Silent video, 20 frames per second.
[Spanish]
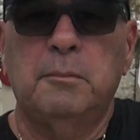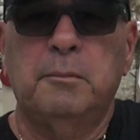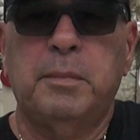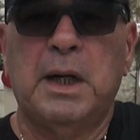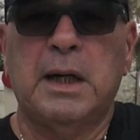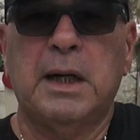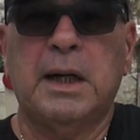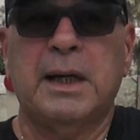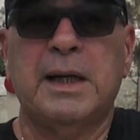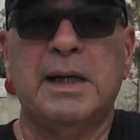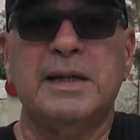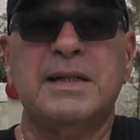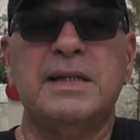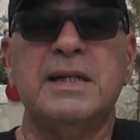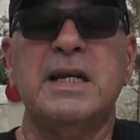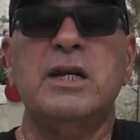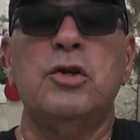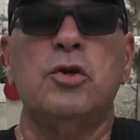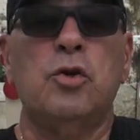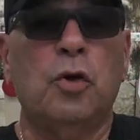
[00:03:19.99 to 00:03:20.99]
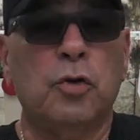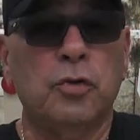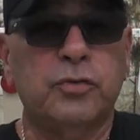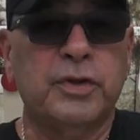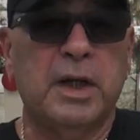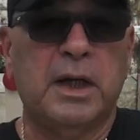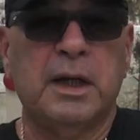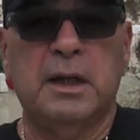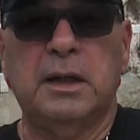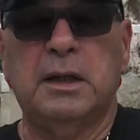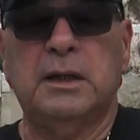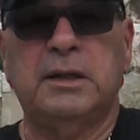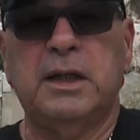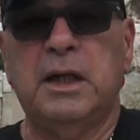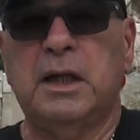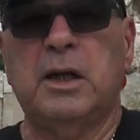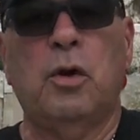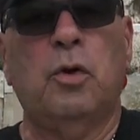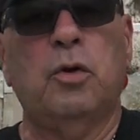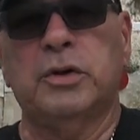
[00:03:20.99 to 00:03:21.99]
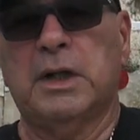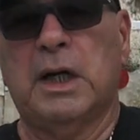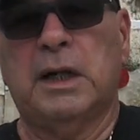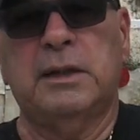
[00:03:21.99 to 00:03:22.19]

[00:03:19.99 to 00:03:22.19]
para que si no te tienes otra